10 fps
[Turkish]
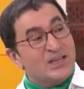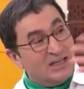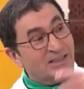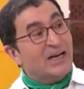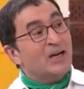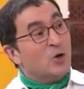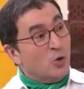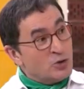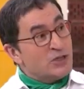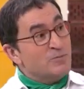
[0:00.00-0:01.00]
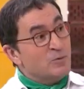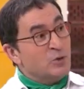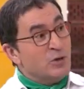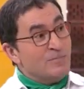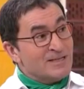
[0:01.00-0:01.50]
ya da o
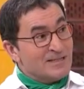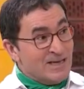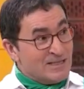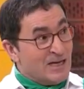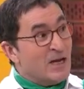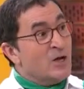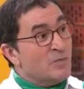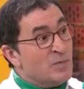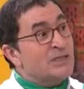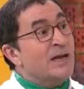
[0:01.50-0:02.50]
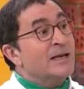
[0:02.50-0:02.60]
cebi bulamazlarsa bir